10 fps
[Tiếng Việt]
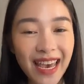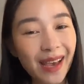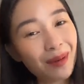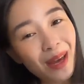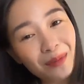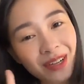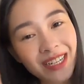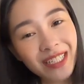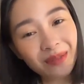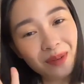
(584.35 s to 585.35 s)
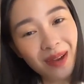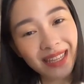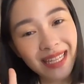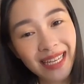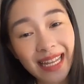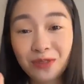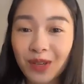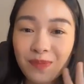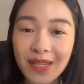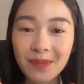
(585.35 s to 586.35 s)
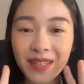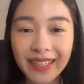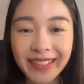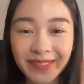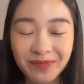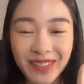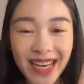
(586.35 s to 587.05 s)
Hẹn gặp lại mọi người trong những bản tin livestream sắp tới.